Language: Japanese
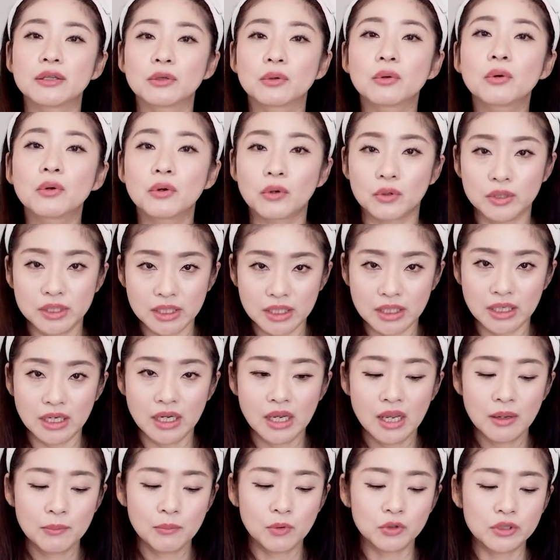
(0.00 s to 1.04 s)
の頃に
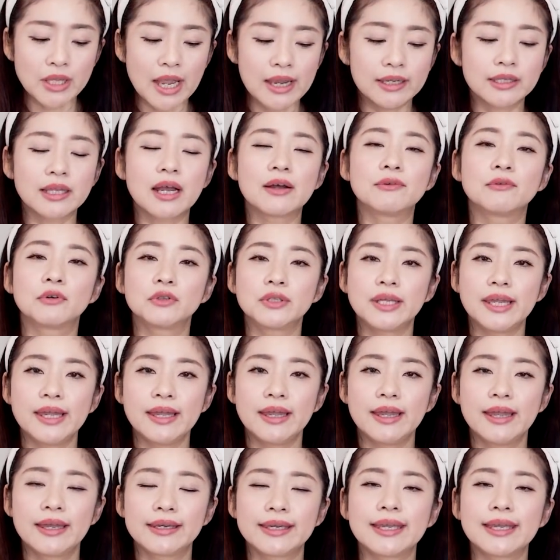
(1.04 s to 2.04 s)
もう対談をね、